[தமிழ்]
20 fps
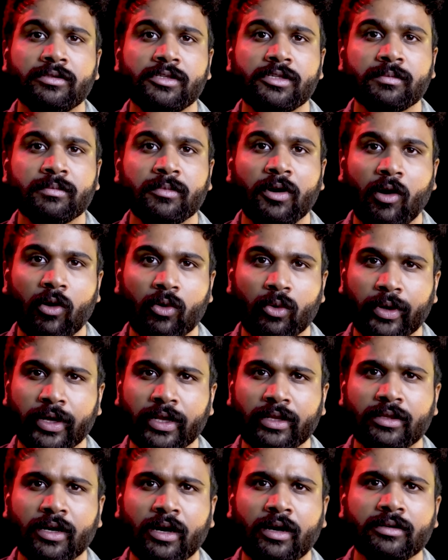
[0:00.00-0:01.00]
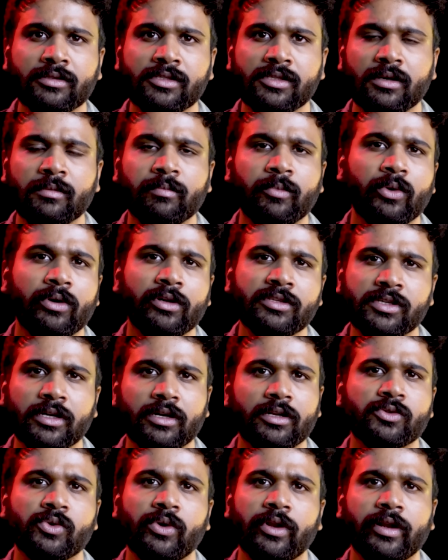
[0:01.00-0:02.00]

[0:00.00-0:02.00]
ஜிம் அவருடைய தாட்ஸை போலீஸ் கிட்ட